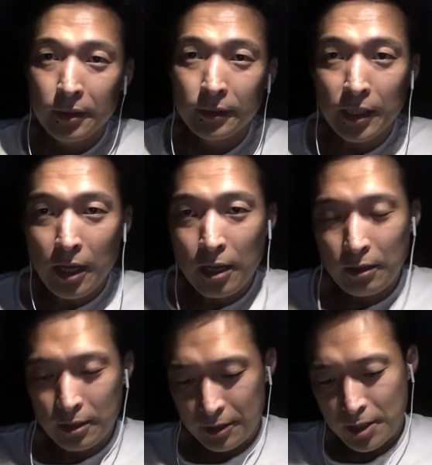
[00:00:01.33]
大家好
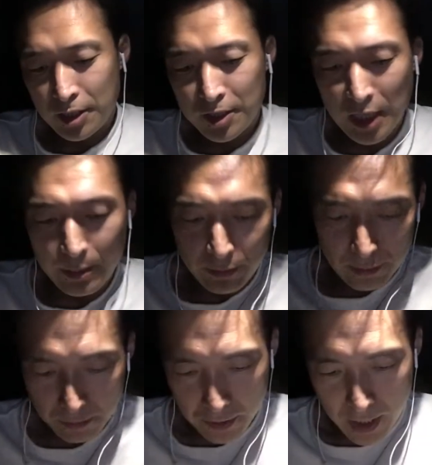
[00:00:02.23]
啊！这期节
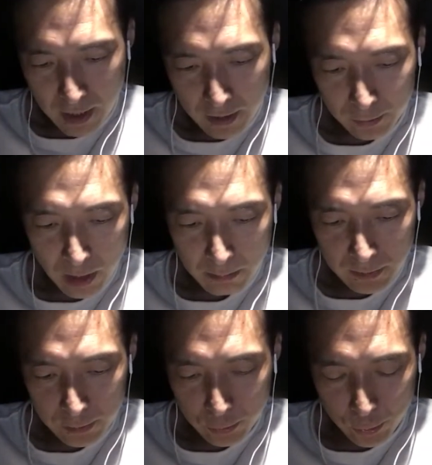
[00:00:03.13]
目我要专
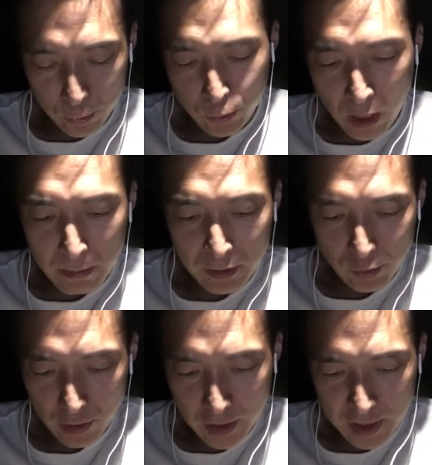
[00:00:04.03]
门专门
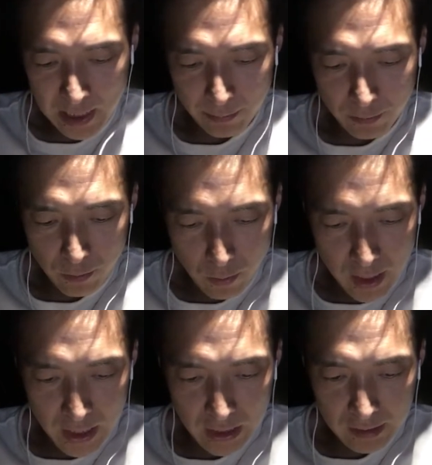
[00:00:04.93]
做一个节目，
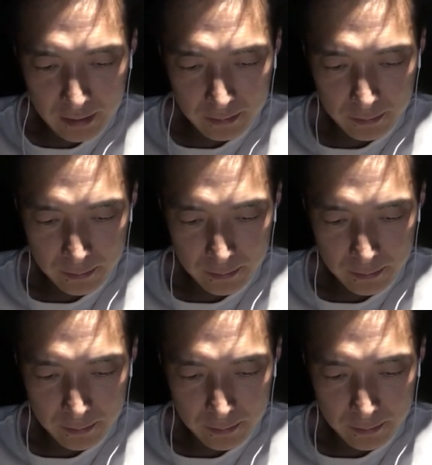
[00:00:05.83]
回应